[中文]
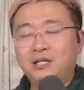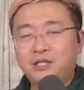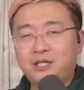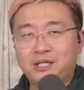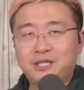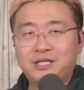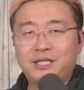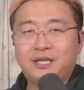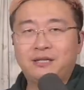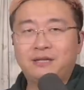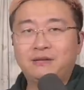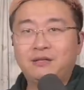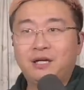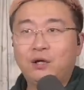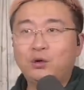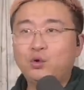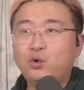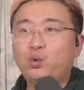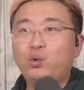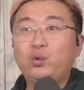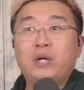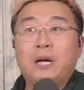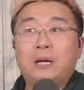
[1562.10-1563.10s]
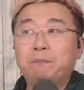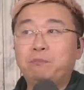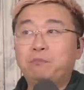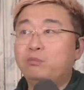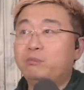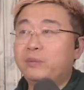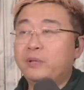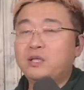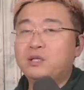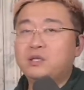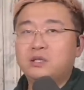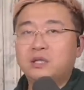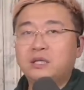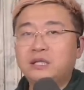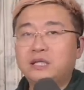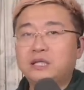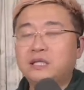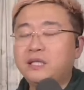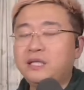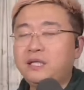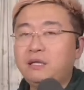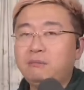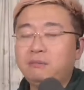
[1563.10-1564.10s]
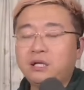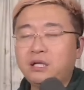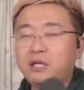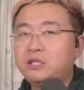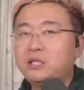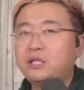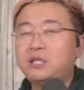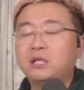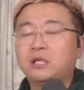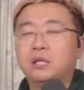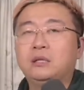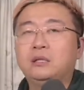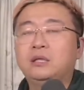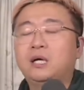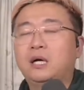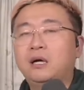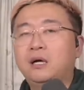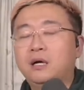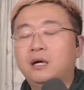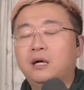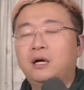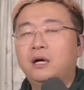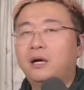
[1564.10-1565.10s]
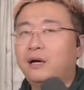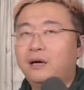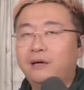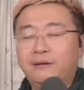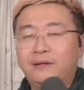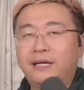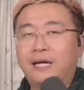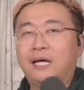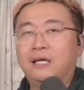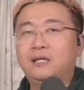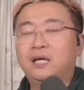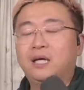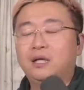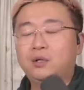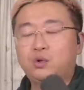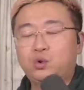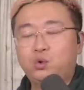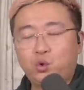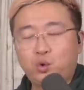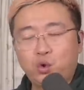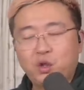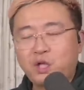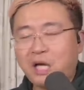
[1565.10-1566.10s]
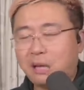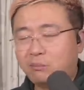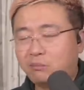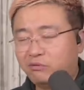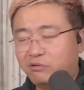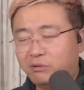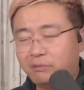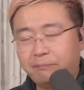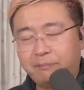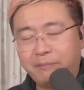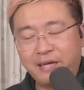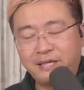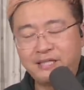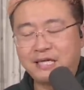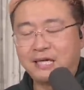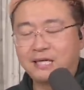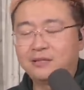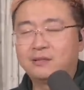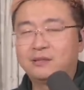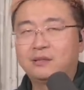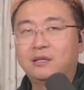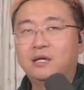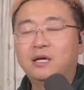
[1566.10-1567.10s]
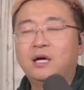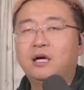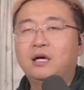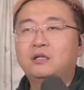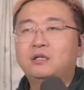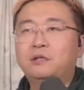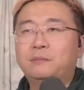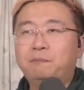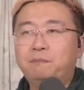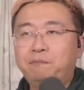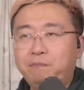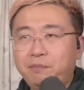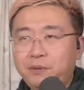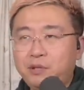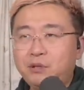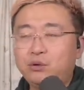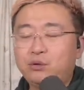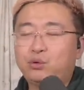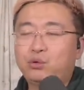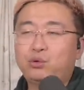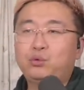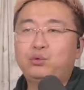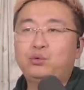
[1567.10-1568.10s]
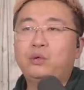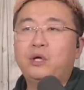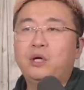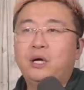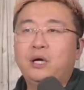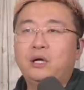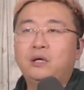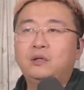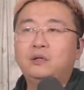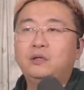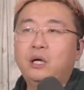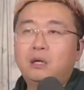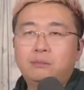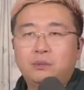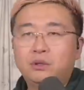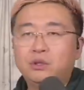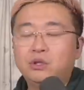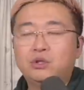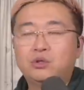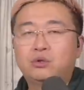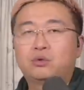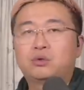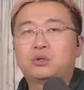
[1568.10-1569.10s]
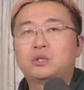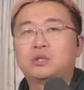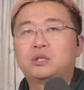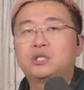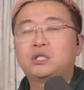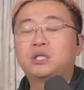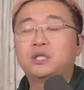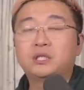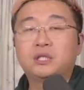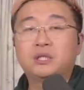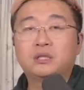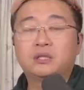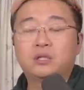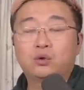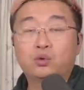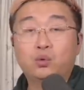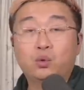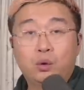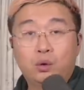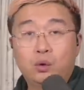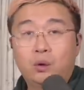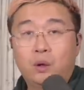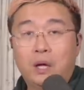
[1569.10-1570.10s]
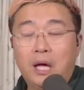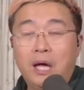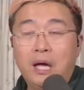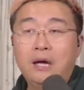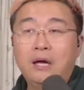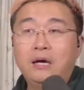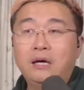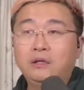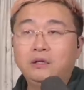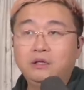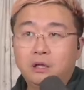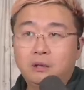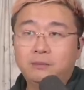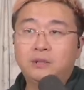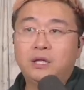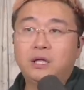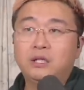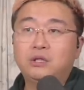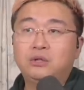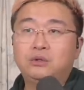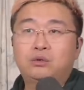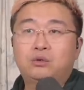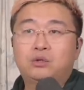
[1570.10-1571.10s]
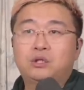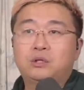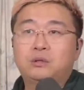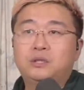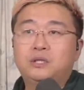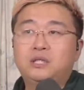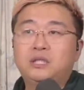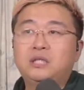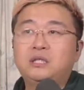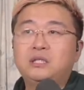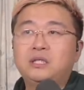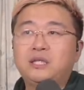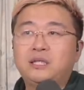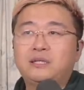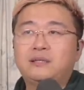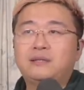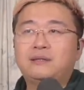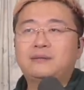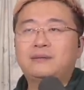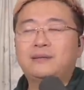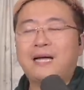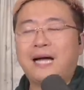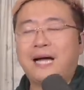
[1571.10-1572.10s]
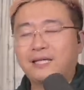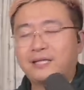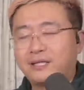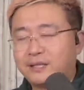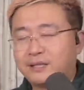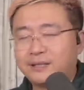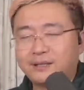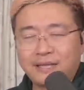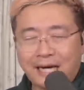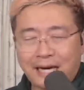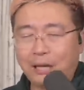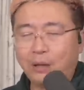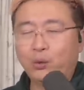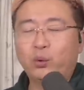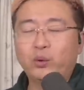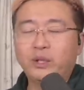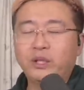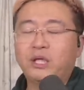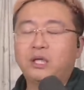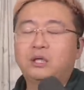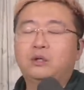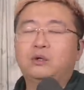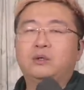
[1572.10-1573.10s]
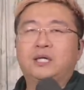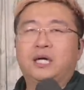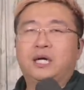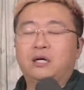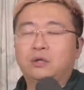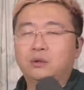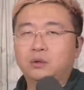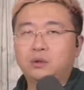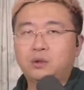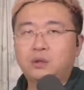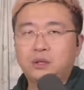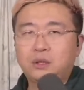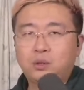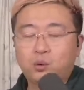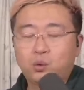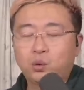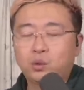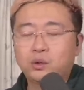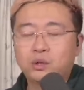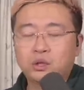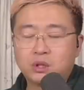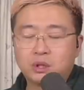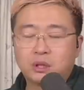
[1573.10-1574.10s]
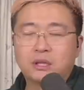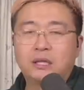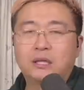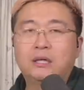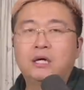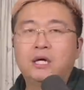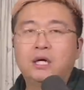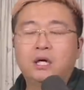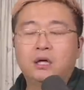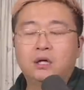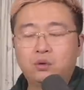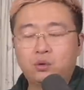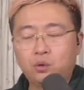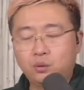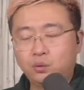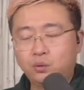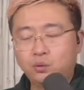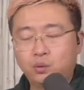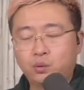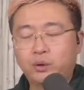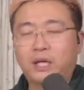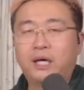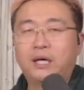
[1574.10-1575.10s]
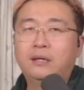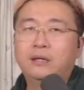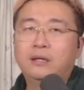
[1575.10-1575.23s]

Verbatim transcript: 时间，然后突然不鸣则已，一鸣惊人的很难的。绝大部分败家子是必须，要么你就是彻底的堕落了，要么呢你就是经历大起大落以后，然后顿彻的呃顿悟的。